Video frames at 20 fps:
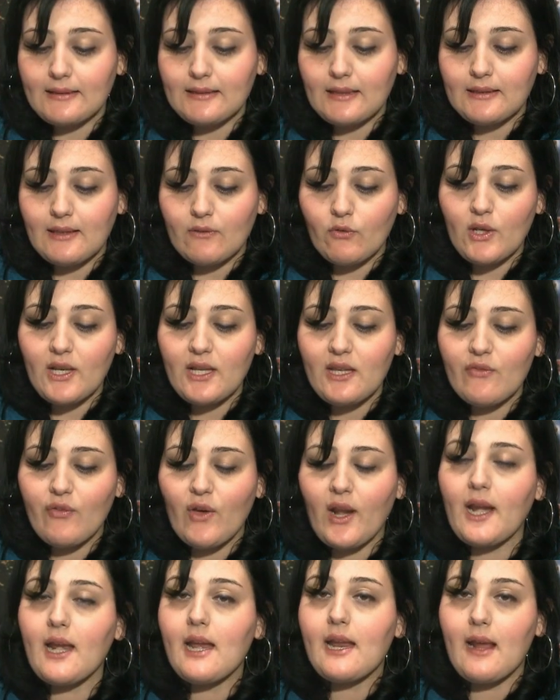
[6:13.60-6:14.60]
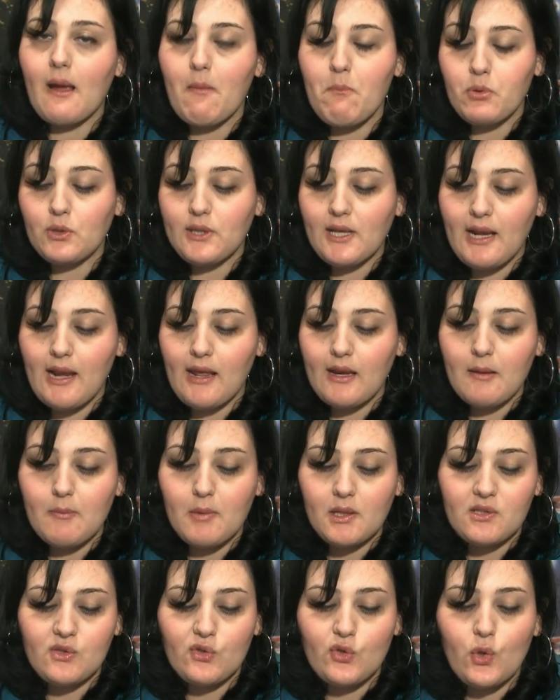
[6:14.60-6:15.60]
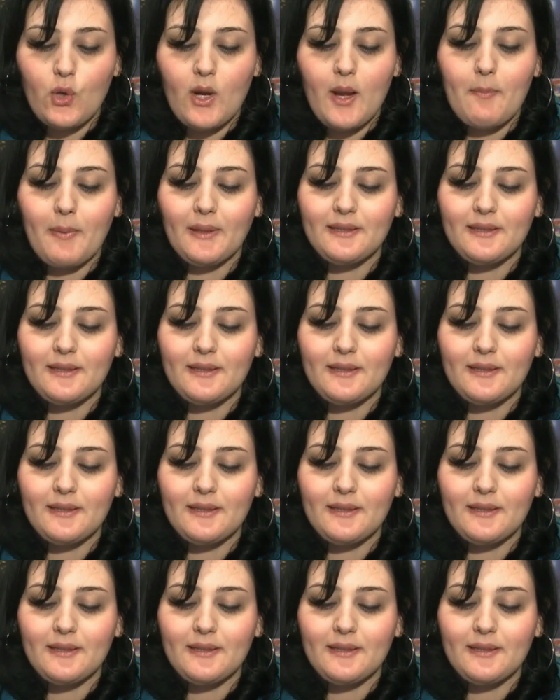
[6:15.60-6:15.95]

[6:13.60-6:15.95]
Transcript: e tanta voglia di fare nel campo dell'animazione.